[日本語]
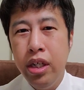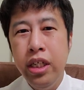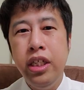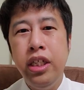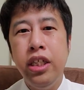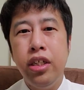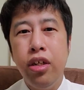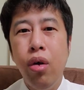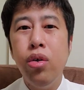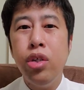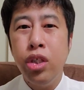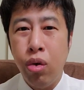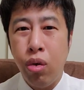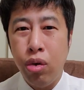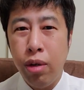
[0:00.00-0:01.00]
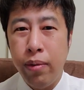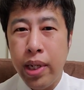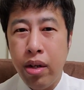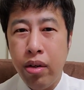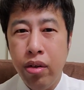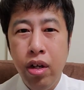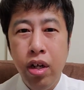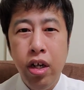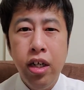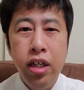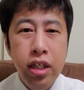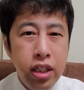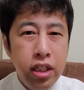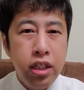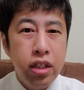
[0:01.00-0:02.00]
一教師の言葉なの
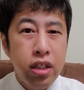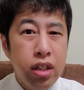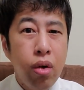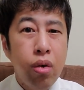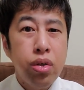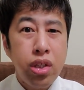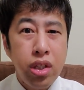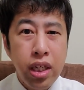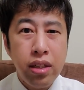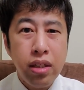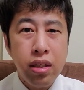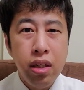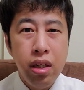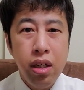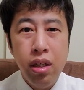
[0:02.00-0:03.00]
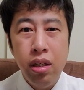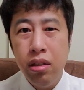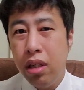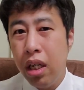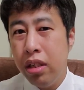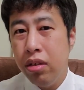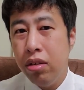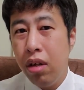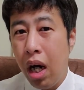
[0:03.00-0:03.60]
一教師です。っていう、